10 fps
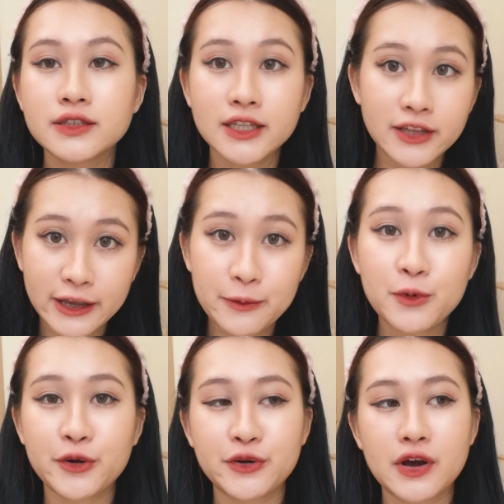tiếp theo
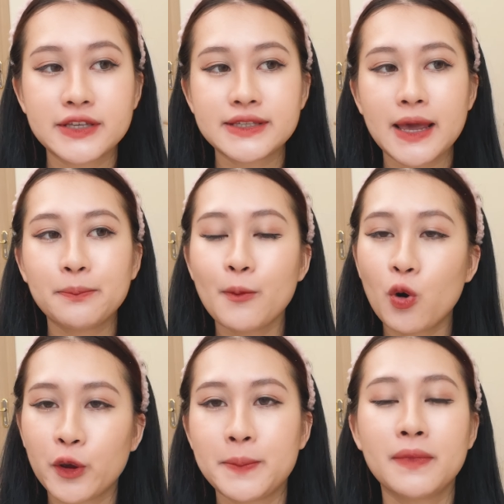mọi người sẽ
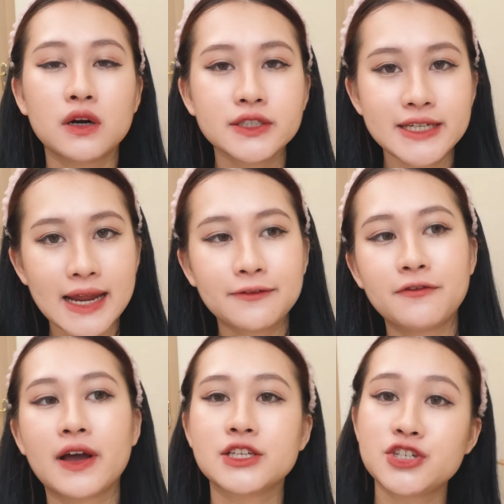bôi mỡ
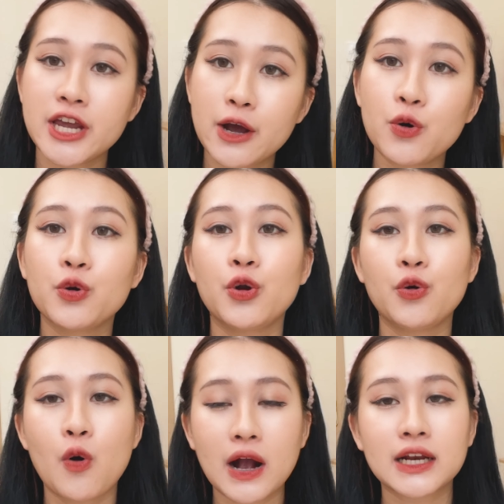chăn và gel
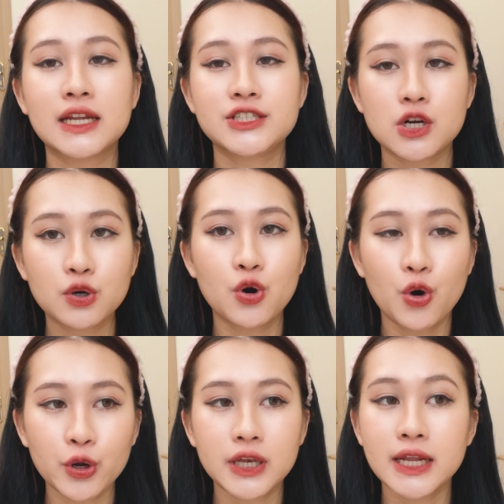hoặc là gel lô
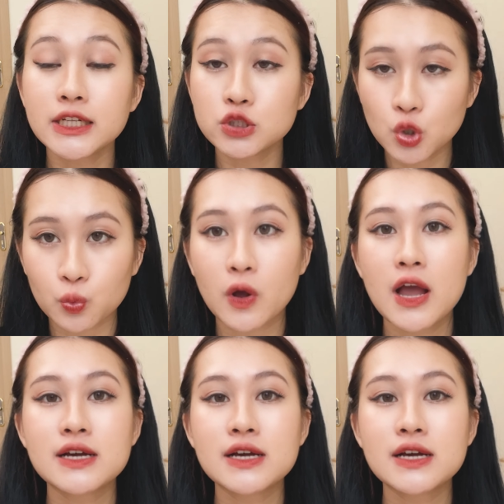hội liên tục